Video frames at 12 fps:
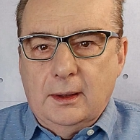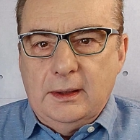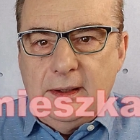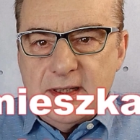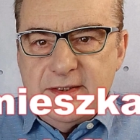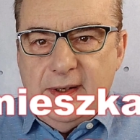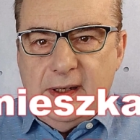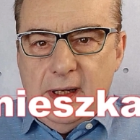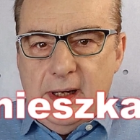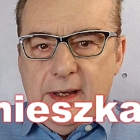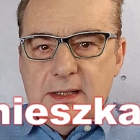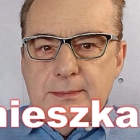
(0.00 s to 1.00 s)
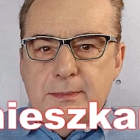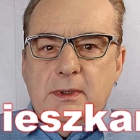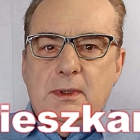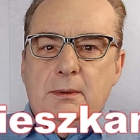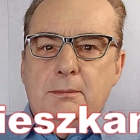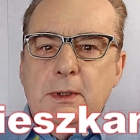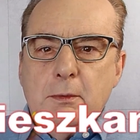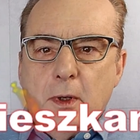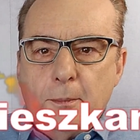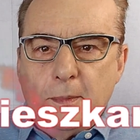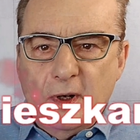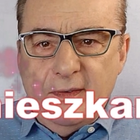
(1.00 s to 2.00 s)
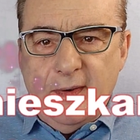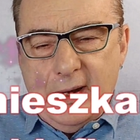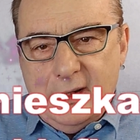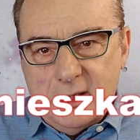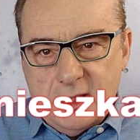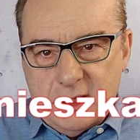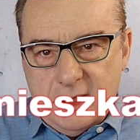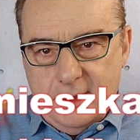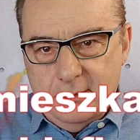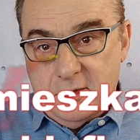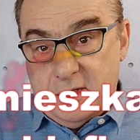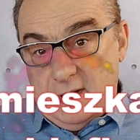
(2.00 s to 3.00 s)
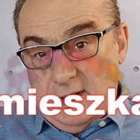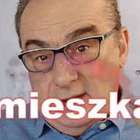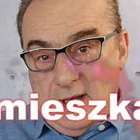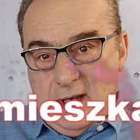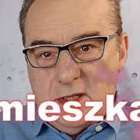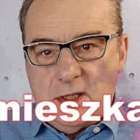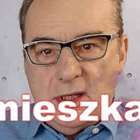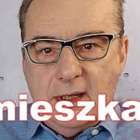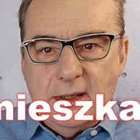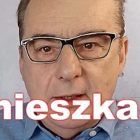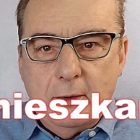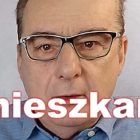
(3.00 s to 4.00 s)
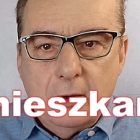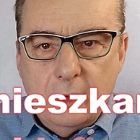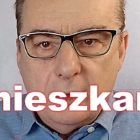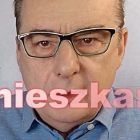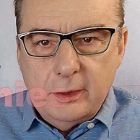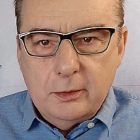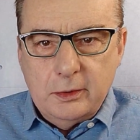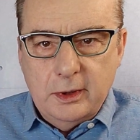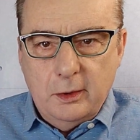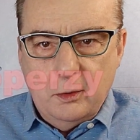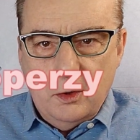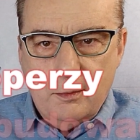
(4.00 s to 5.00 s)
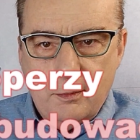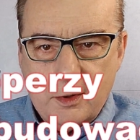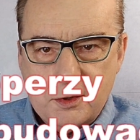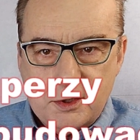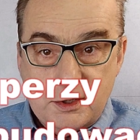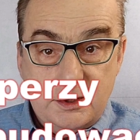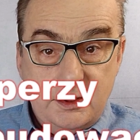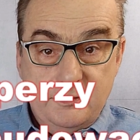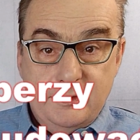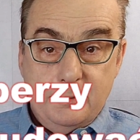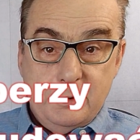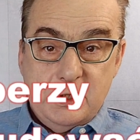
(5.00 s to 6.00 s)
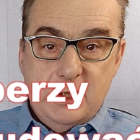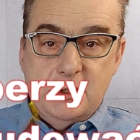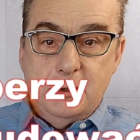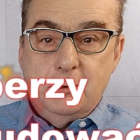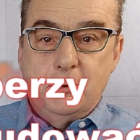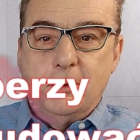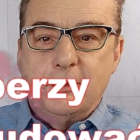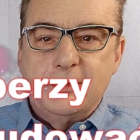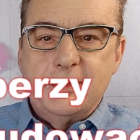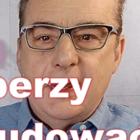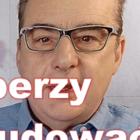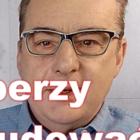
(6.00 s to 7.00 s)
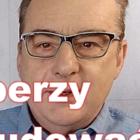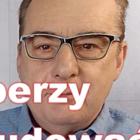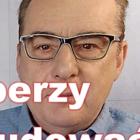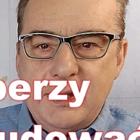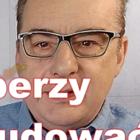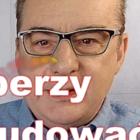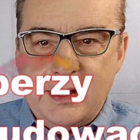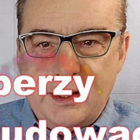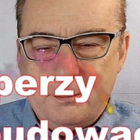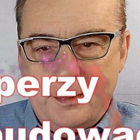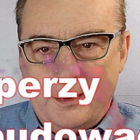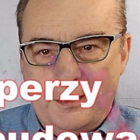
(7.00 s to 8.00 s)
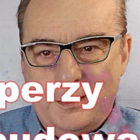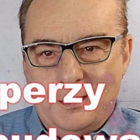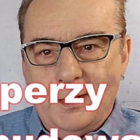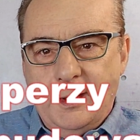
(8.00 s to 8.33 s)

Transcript: Niezwykle jest mi miło pochwalić się, że nasz kanał o rynku nieruchomości wyprzedził główne media, bo